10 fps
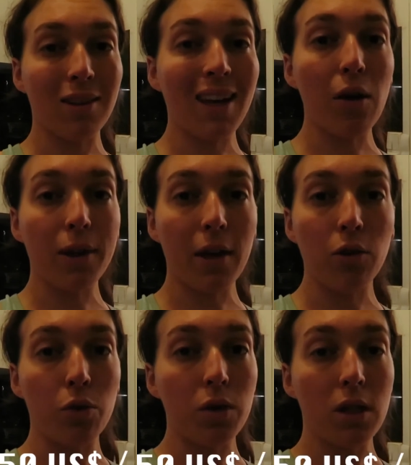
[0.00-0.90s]
donc
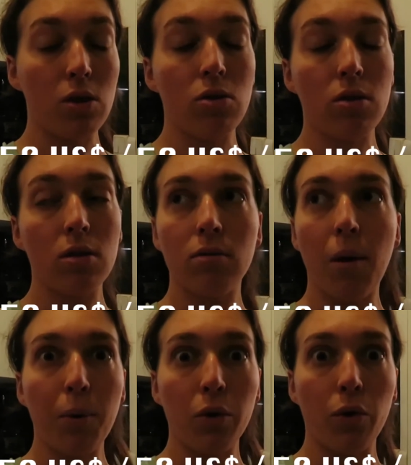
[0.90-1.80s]
44 euros, c'est juste
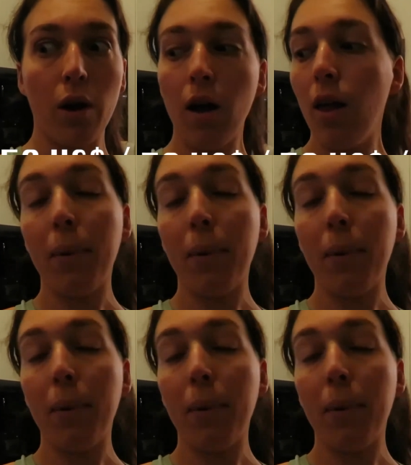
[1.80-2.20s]
n'importe quoi.